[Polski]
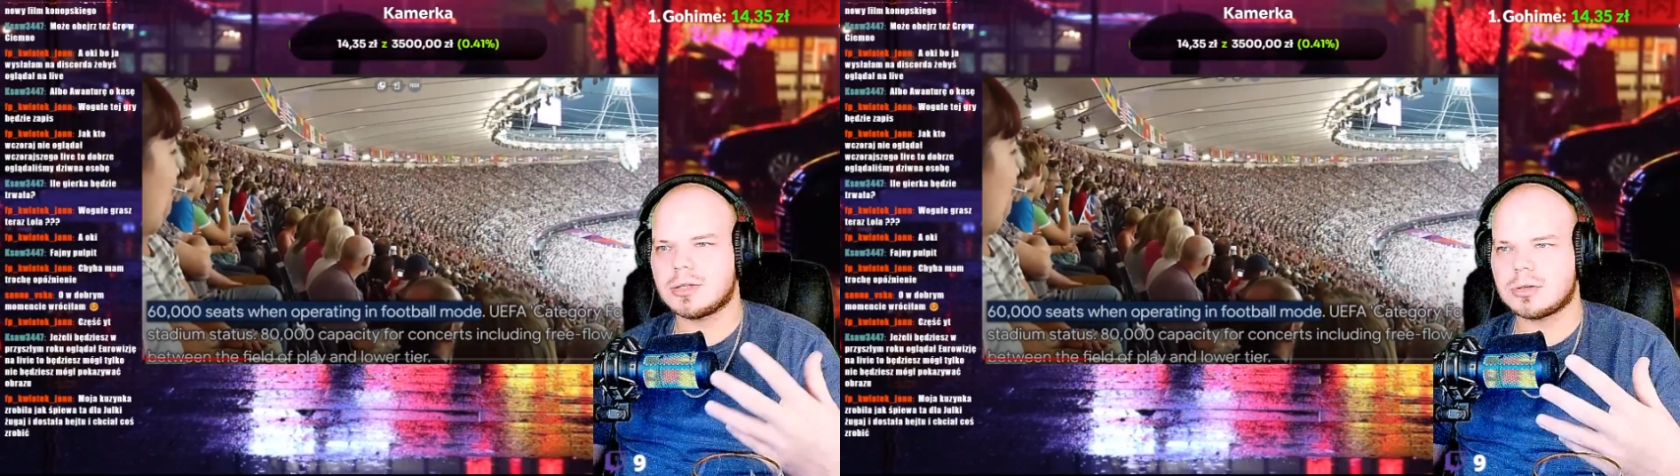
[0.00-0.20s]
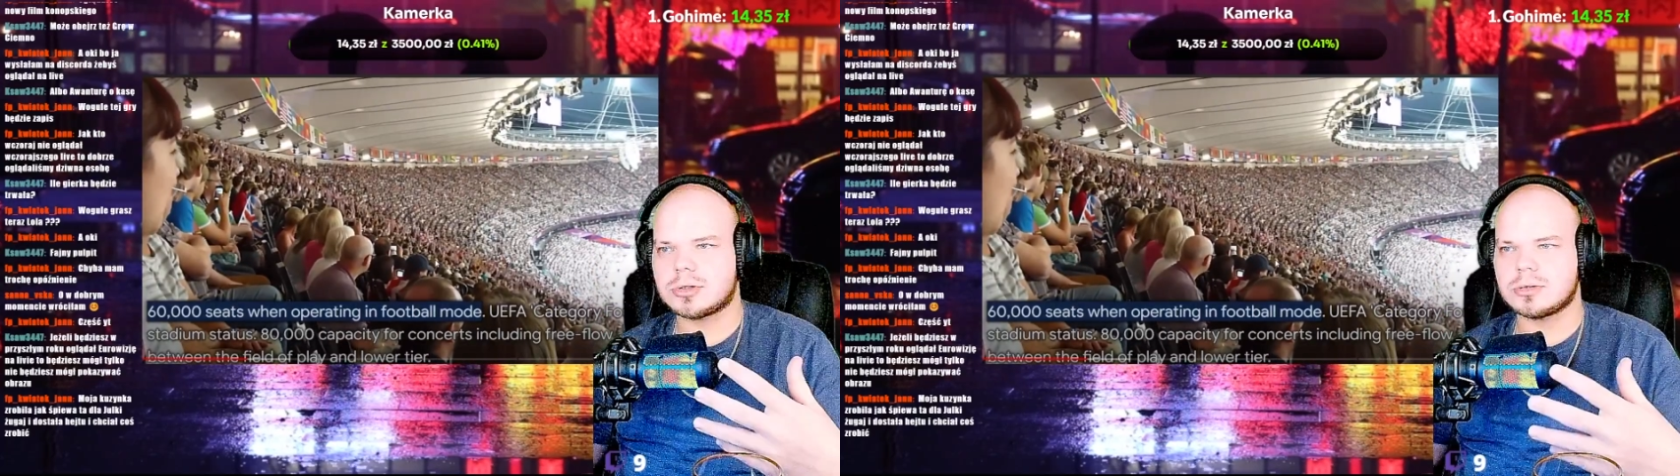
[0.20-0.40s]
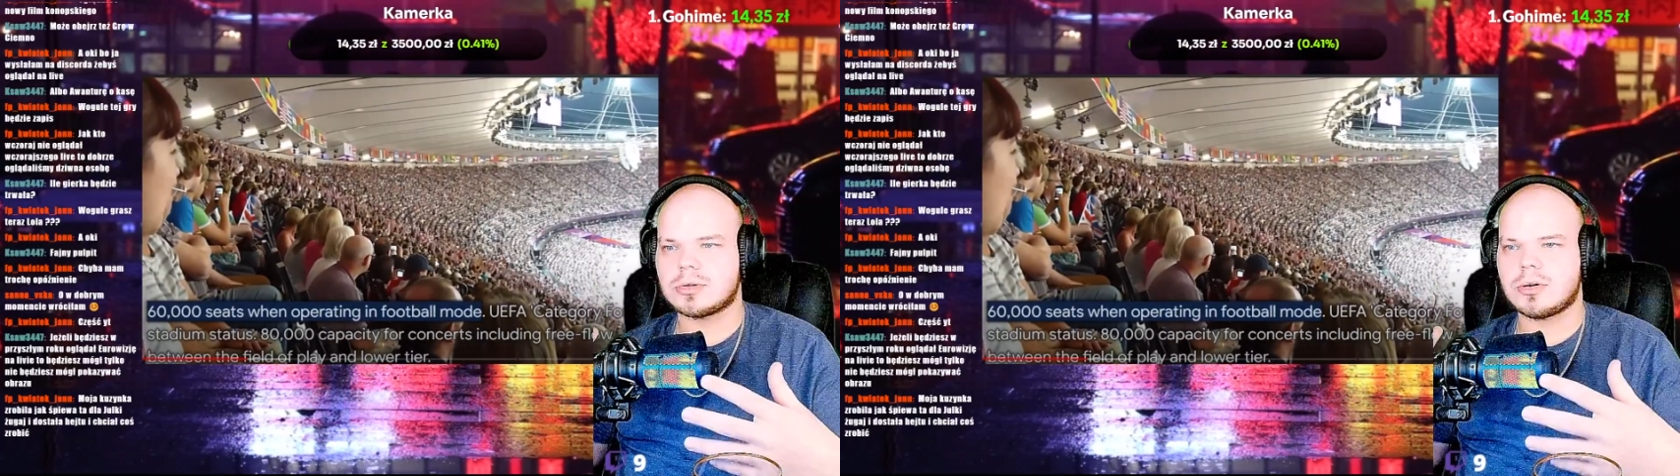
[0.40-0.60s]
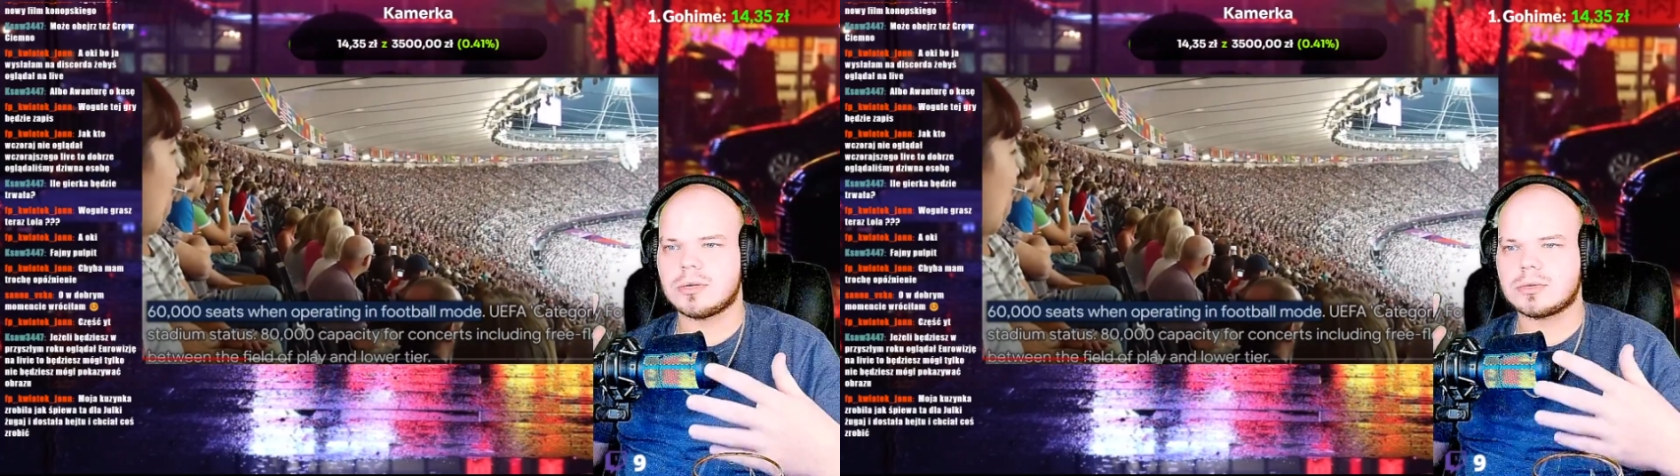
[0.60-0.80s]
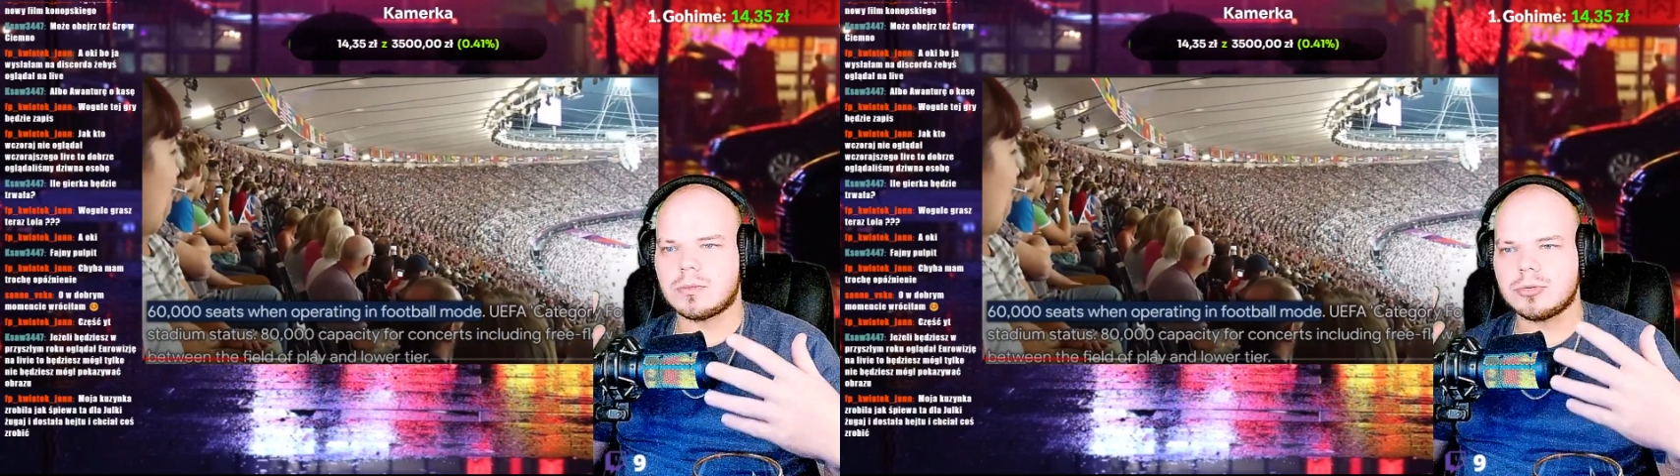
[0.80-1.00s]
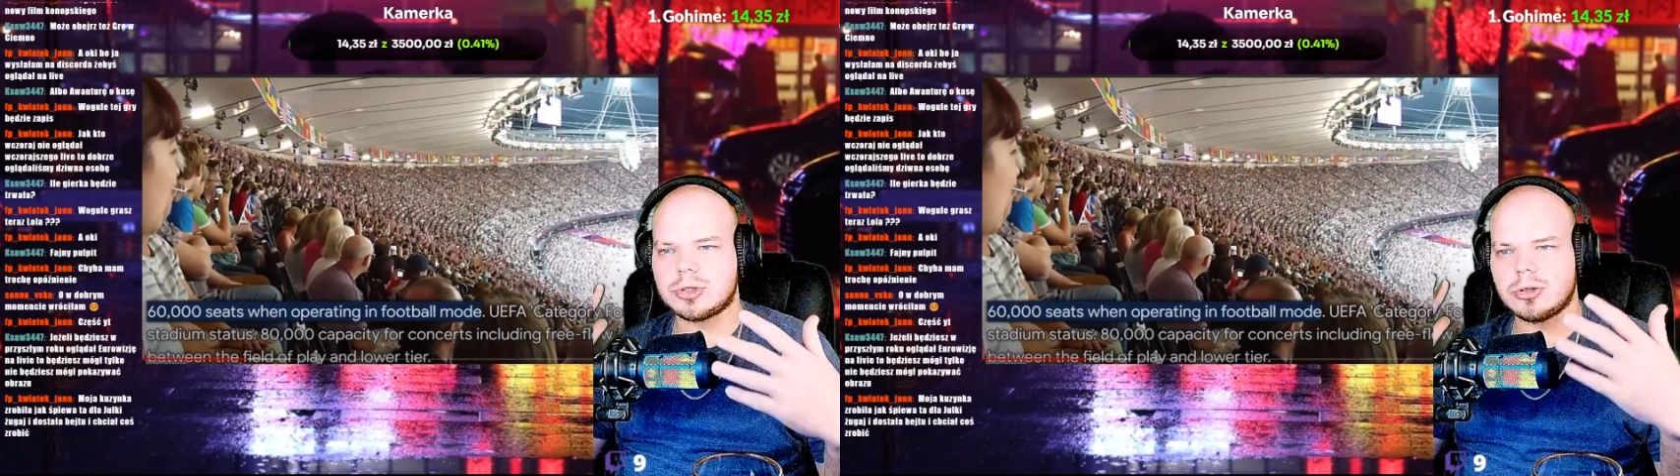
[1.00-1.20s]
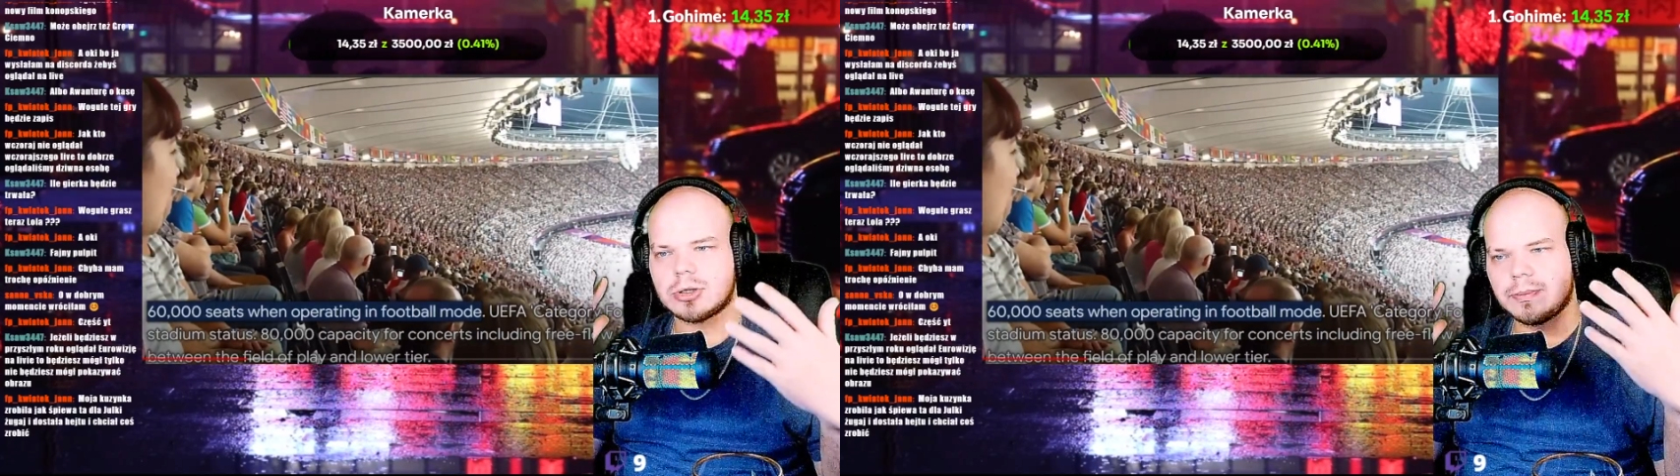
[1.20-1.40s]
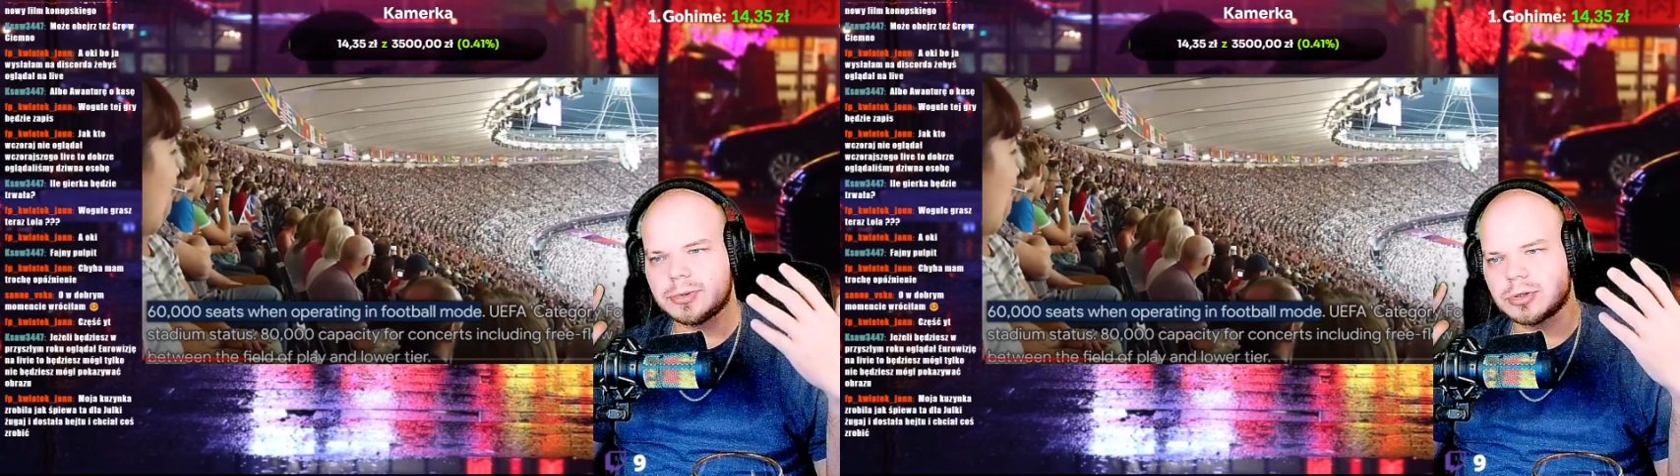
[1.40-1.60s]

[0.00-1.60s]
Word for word: to, to, to musi ona być